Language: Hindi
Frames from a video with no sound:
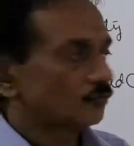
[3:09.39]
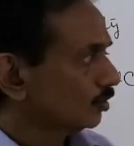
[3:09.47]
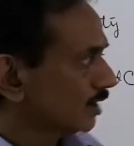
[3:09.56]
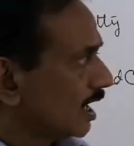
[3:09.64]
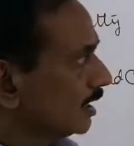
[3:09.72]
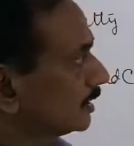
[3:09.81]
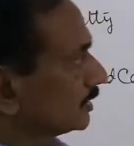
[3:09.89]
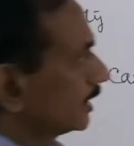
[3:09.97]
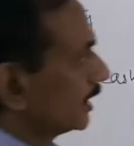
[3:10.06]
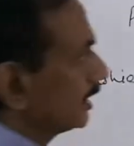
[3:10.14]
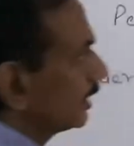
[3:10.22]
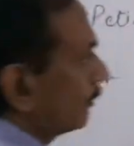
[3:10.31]
तो वो क्या
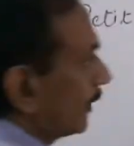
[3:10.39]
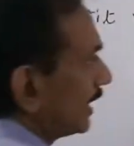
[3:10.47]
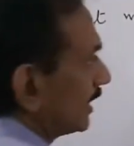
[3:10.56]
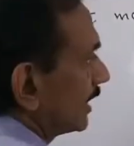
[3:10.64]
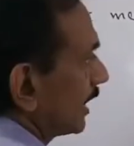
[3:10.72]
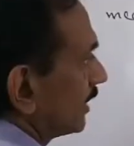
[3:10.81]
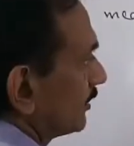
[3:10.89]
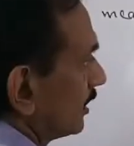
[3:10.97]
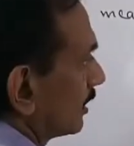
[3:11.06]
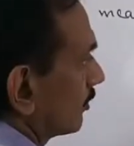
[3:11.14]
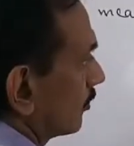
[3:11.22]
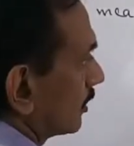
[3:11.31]
करता है एक पैटी
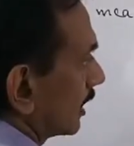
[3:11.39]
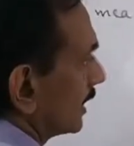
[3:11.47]
कैशियर को